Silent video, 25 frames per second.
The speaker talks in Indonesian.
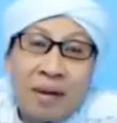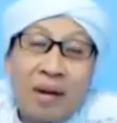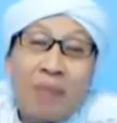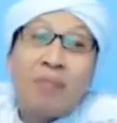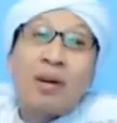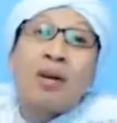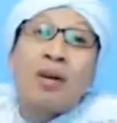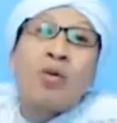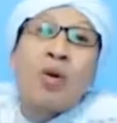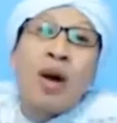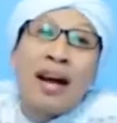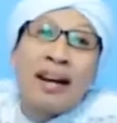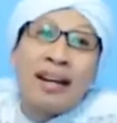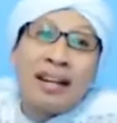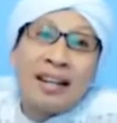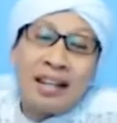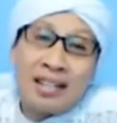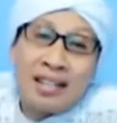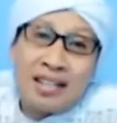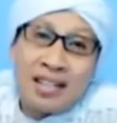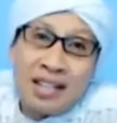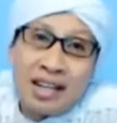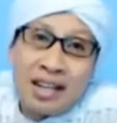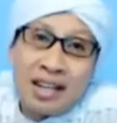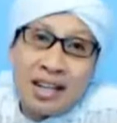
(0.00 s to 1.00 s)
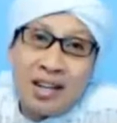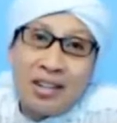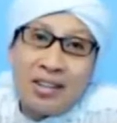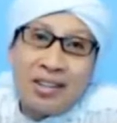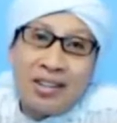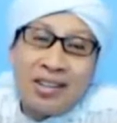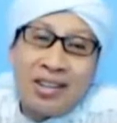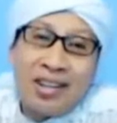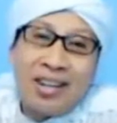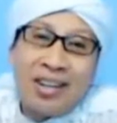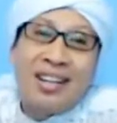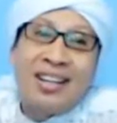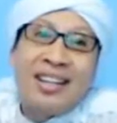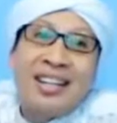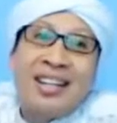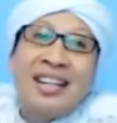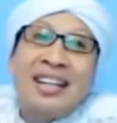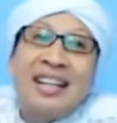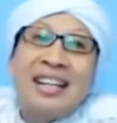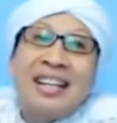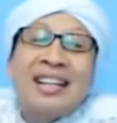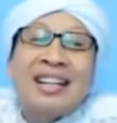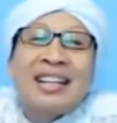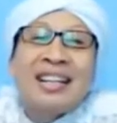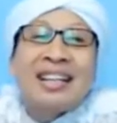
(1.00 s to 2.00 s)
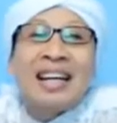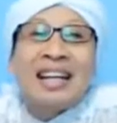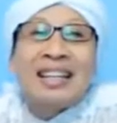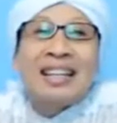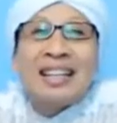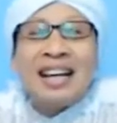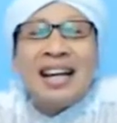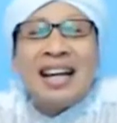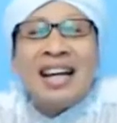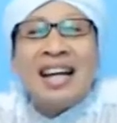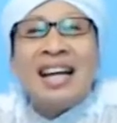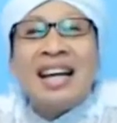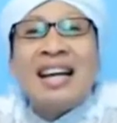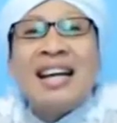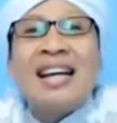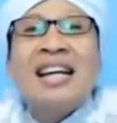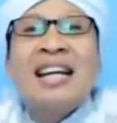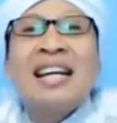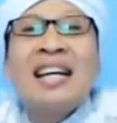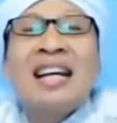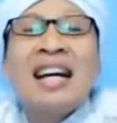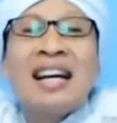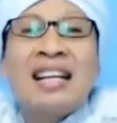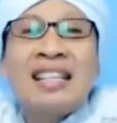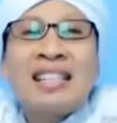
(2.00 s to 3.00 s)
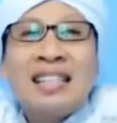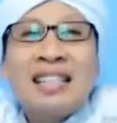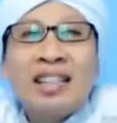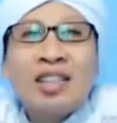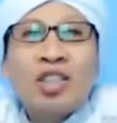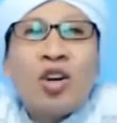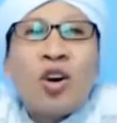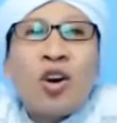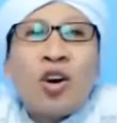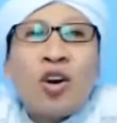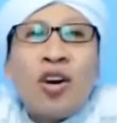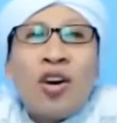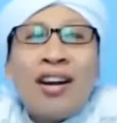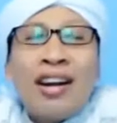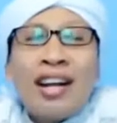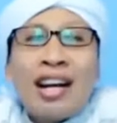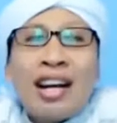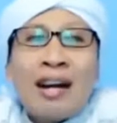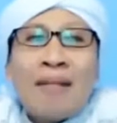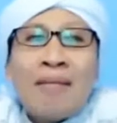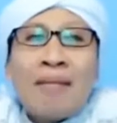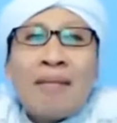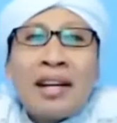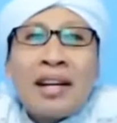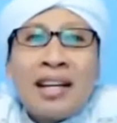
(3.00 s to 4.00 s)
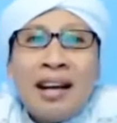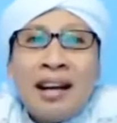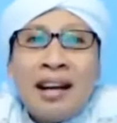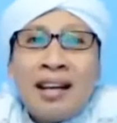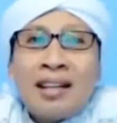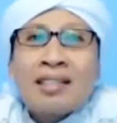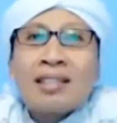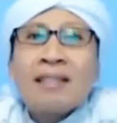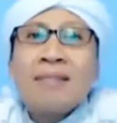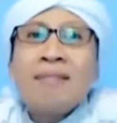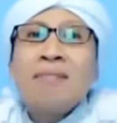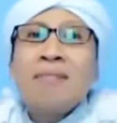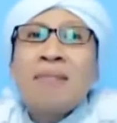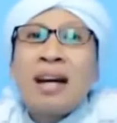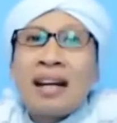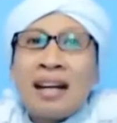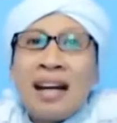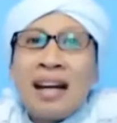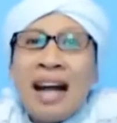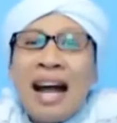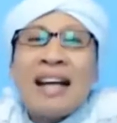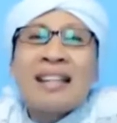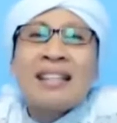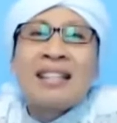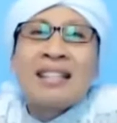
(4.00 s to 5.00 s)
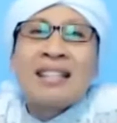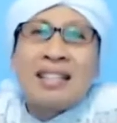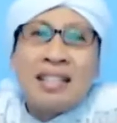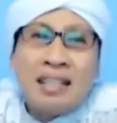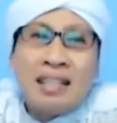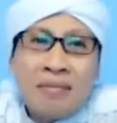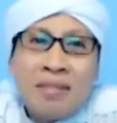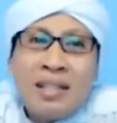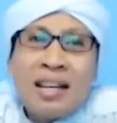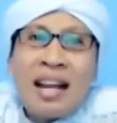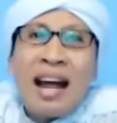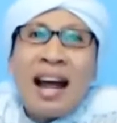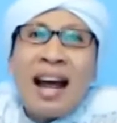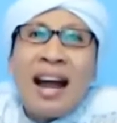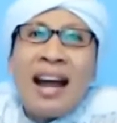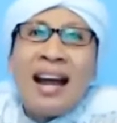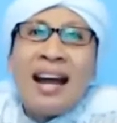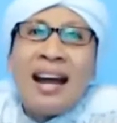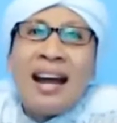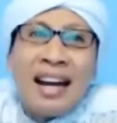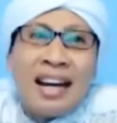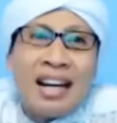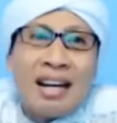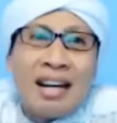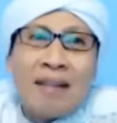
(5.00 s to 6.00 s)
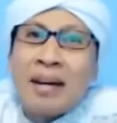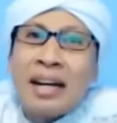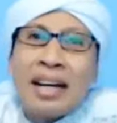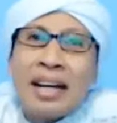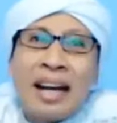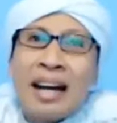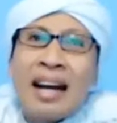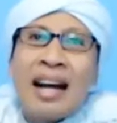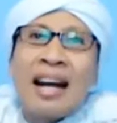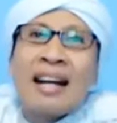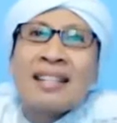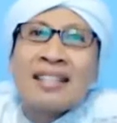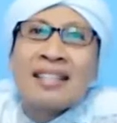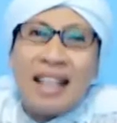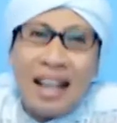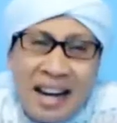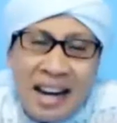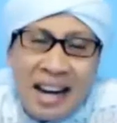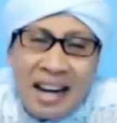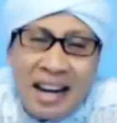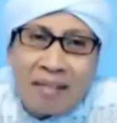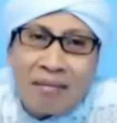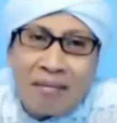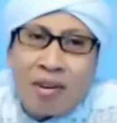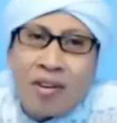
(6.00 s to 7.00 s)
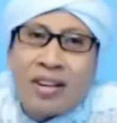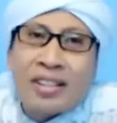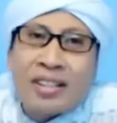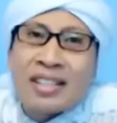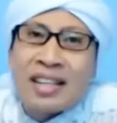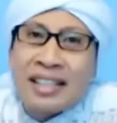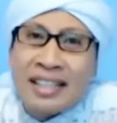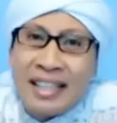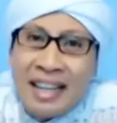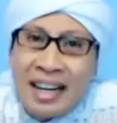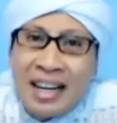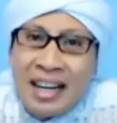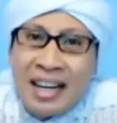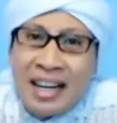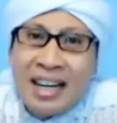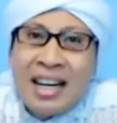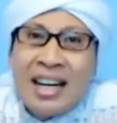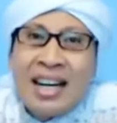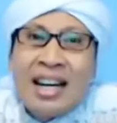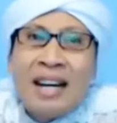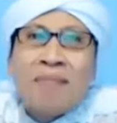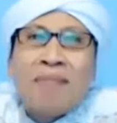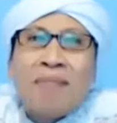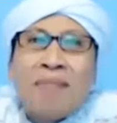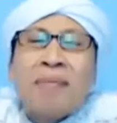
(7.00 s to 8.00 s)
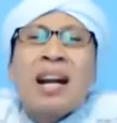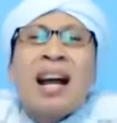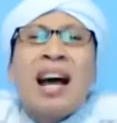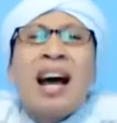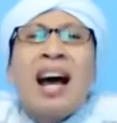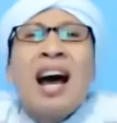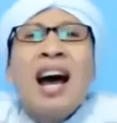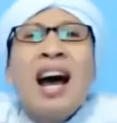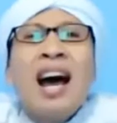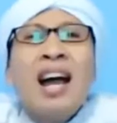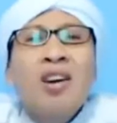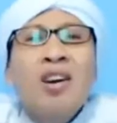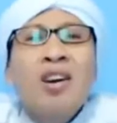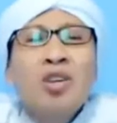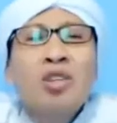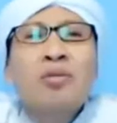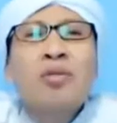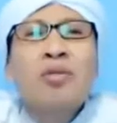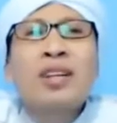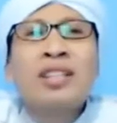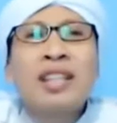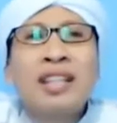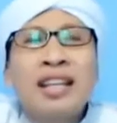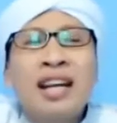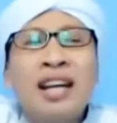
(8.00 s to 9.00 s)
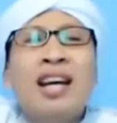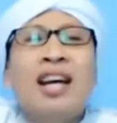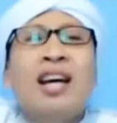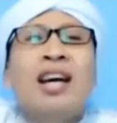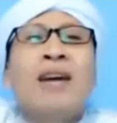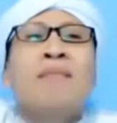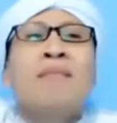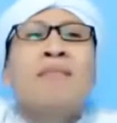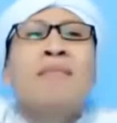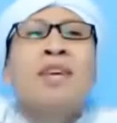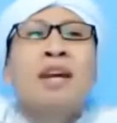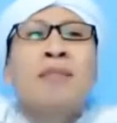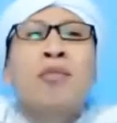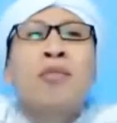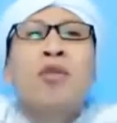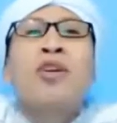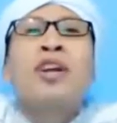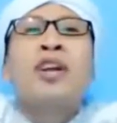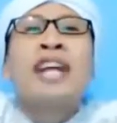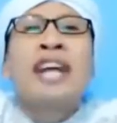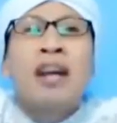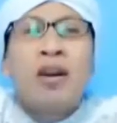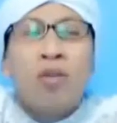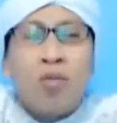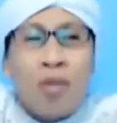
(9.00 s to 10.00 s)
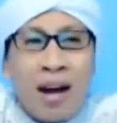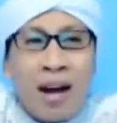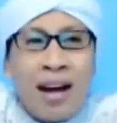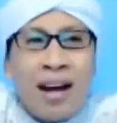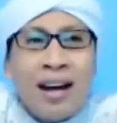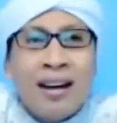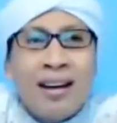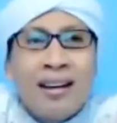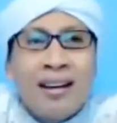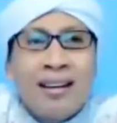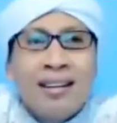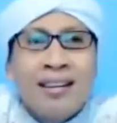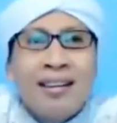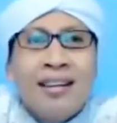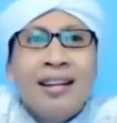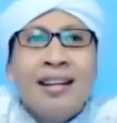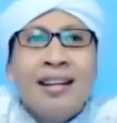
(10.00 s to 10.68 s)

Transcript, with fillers: menuhankan selain Allah, ternyata dikasih tokoh yang namanya Semar. Ajibnya, anehnya mereka nggak sadar bahwasanya perhalus bahwasanya biarpun dewa